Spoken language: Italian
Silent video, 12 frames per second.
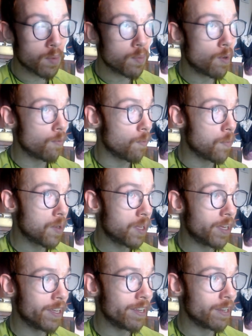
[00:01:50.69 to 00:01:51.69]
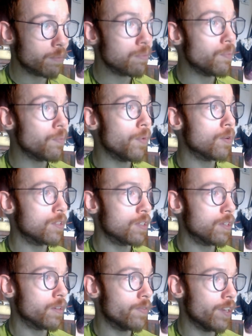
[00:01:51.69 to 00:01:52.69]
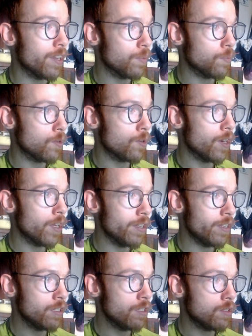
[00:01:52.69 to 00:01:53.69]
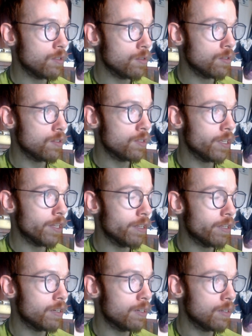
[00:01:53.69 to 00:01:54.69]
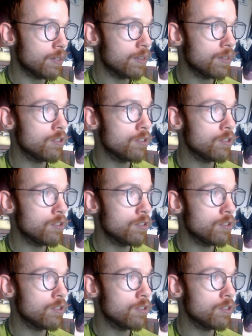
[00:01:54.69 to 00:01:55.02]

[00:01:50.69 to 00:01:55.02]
proprio perché la prima cosa che faremo all'inizio del eh,